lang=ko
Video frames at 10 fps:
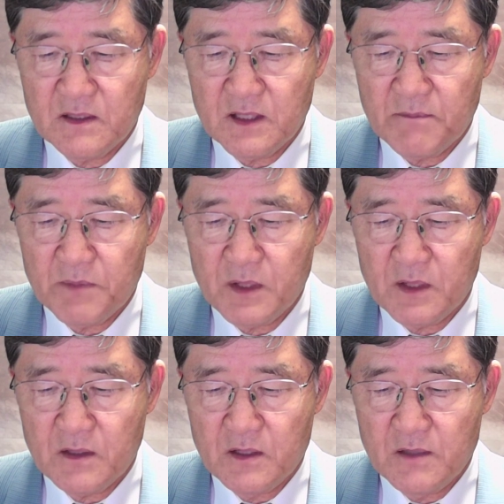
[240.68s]
앞에
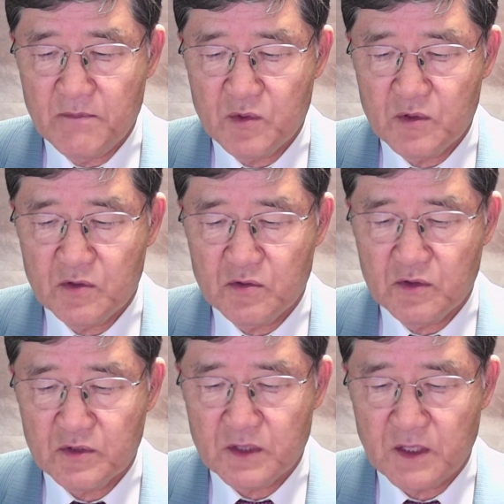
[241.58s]
열린 문을
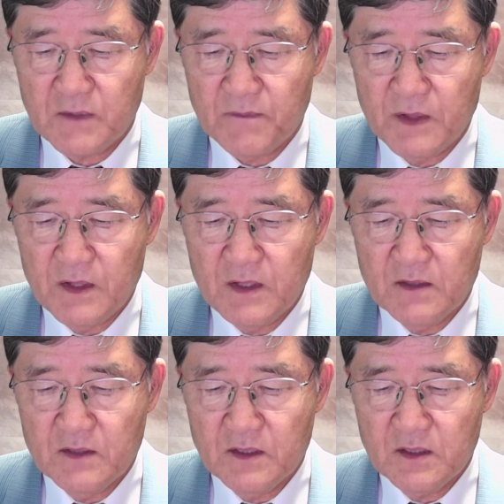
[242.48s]
두었으되
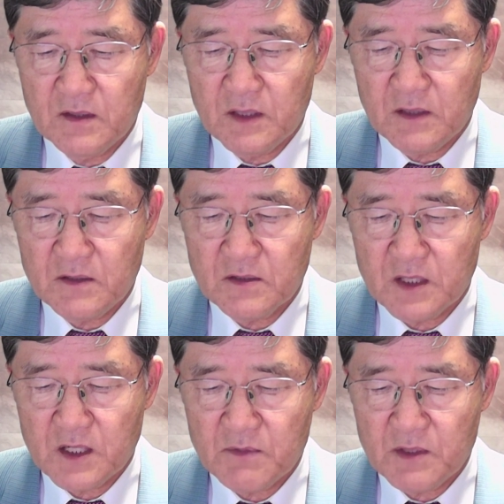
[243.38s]
능히 닫을
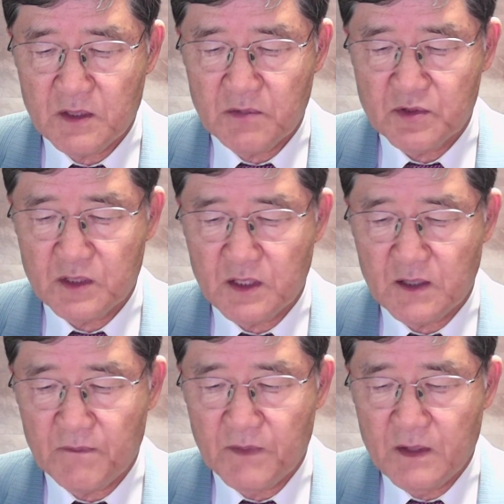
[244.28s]
사람이 없으리라.
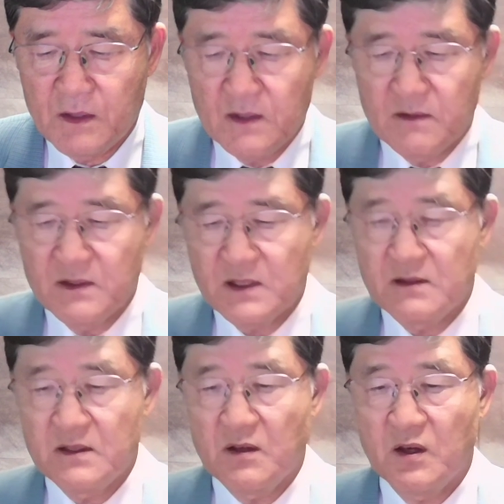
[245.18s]
내가
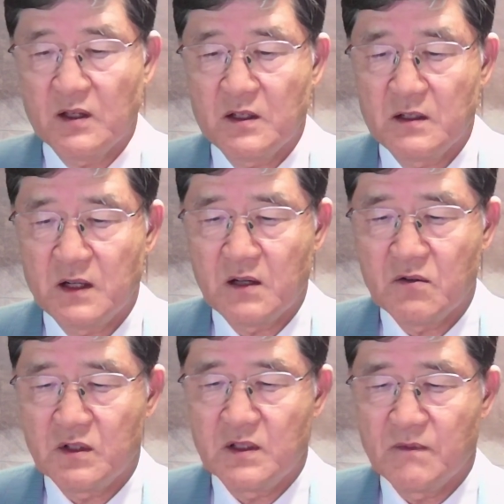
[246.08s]
네 행위를
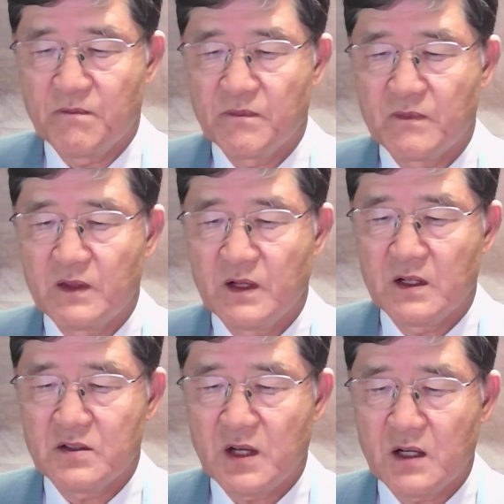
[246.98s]
아노니 네가
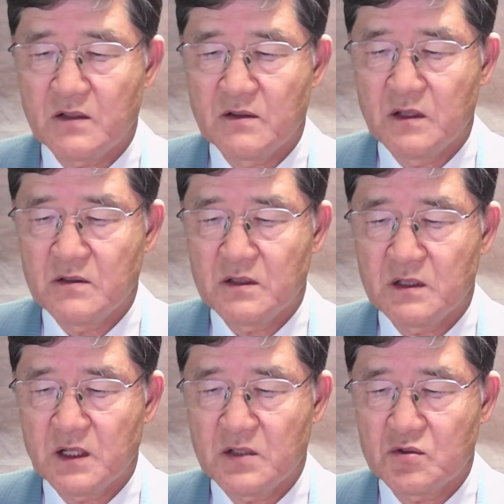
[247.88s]
작은 능력을
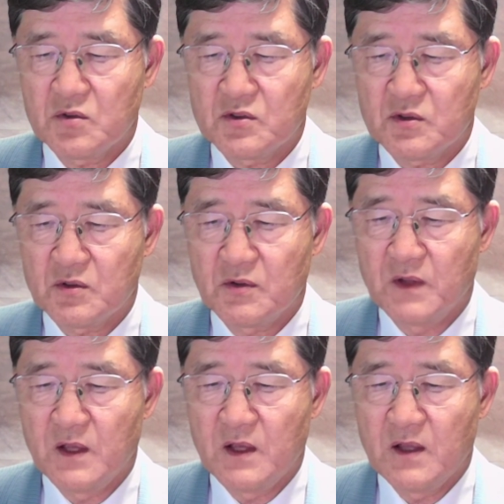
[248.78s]
가지고서도
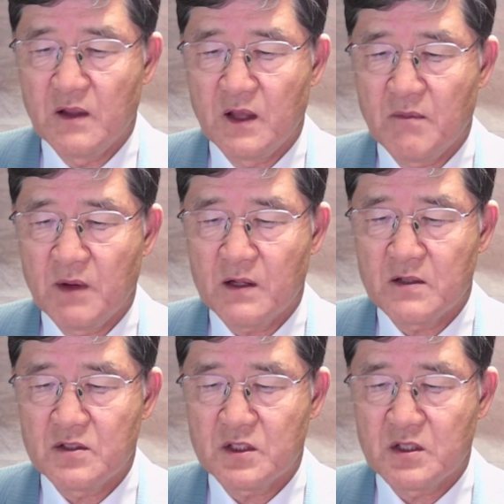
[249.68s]
내 말을
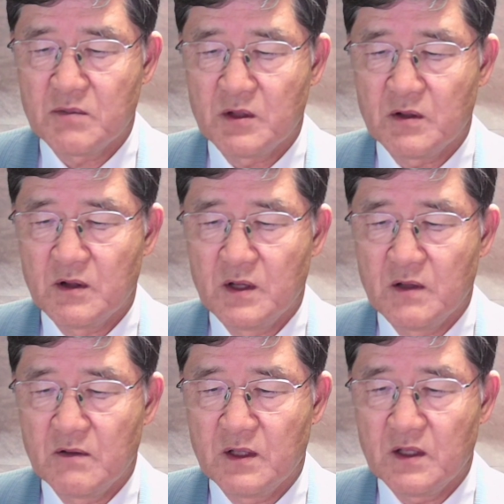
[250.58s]
지키며
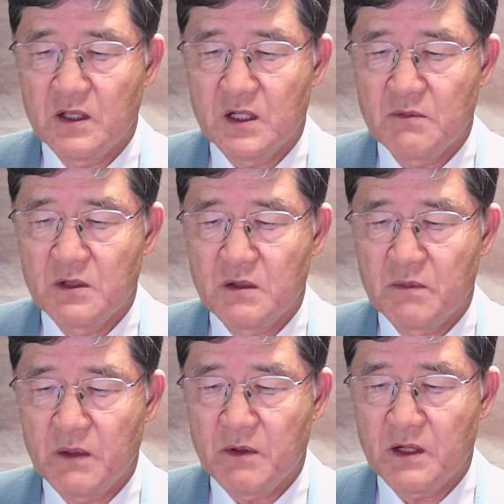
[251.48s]
내 이름을
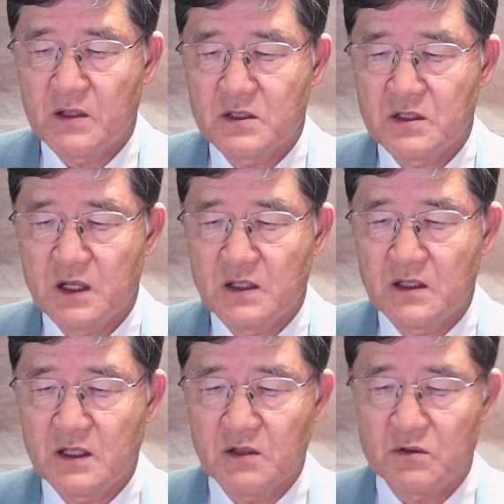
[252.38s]
배반하지
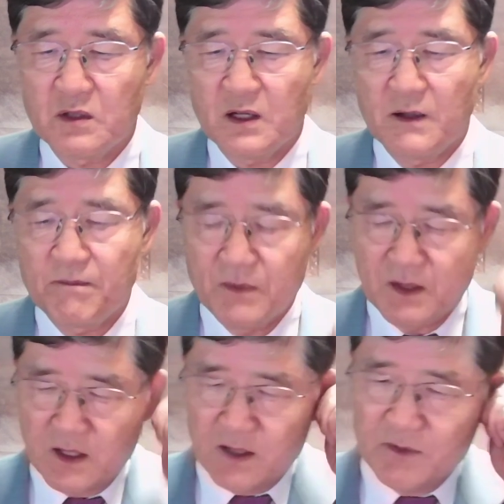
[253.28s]
아니하였도다.
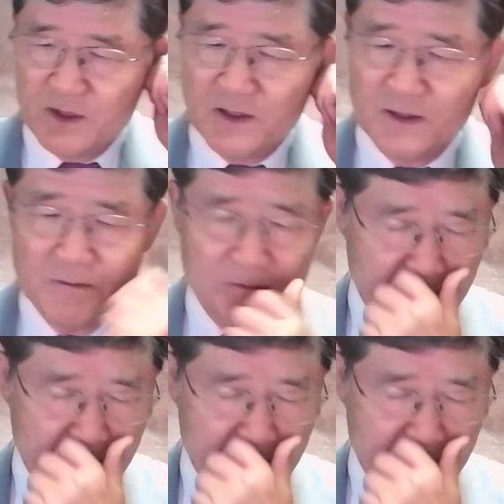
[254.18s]
아멘.